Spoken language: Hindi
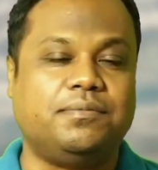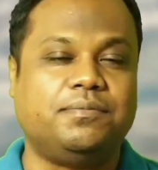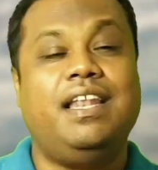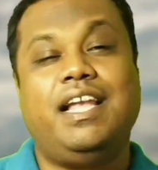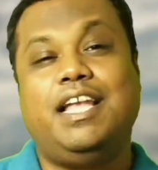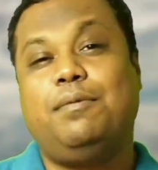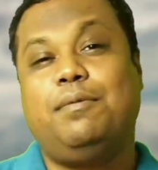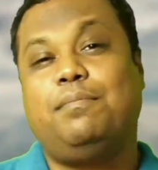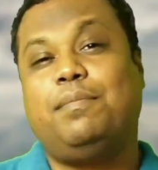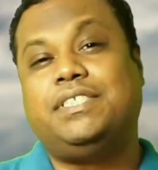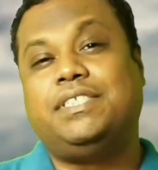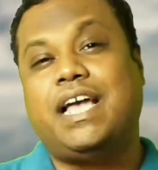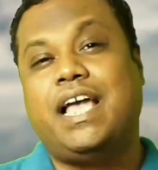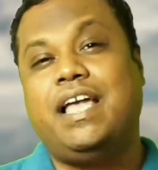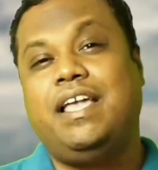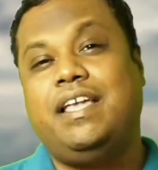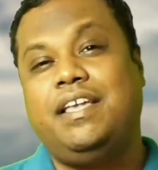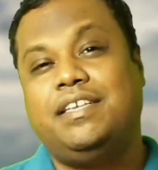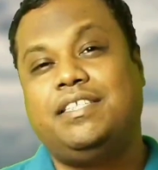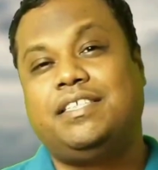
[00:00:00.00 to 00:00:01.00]
लेकिन
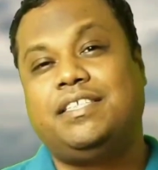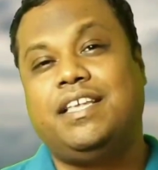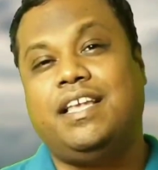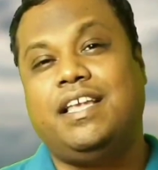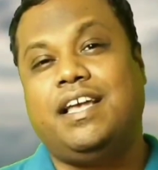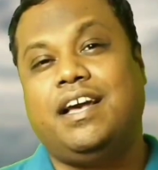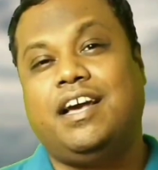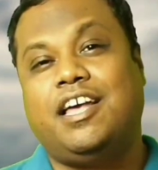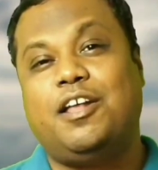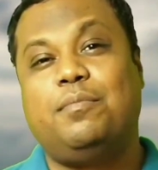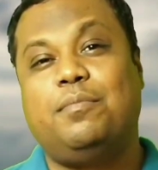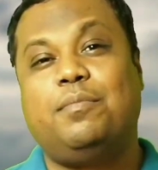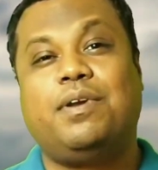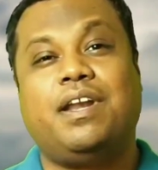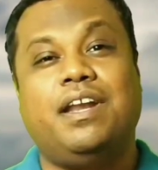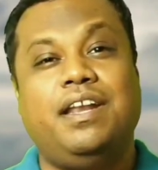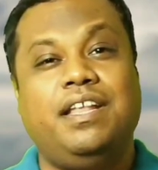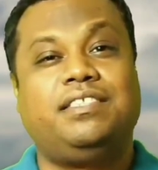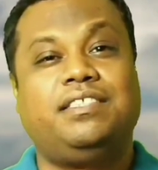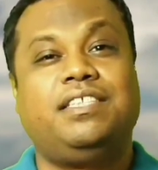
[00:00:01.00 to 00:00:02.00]
बजाय इसके अगर हम
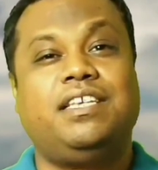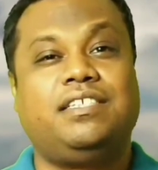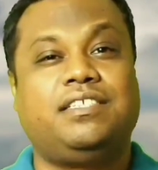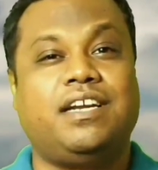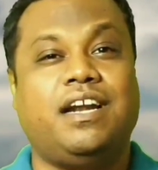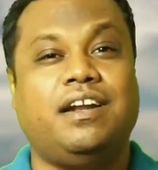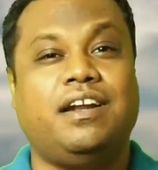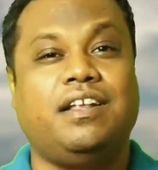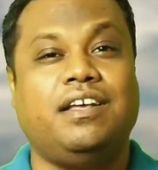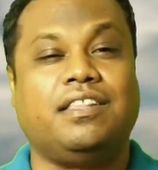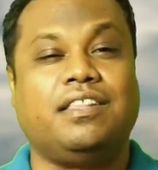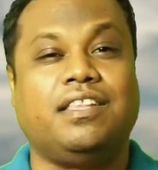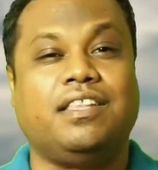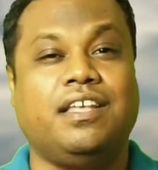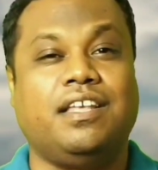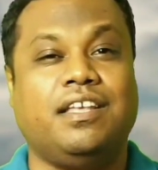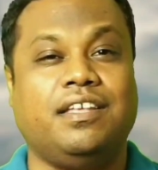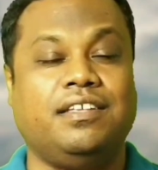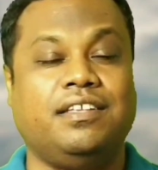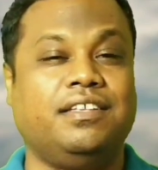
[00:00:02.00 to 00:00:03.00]
रनिंग से स्टार्ट करते
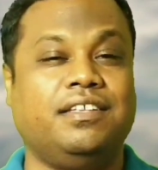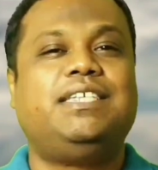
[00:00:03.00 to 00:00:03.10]
हैं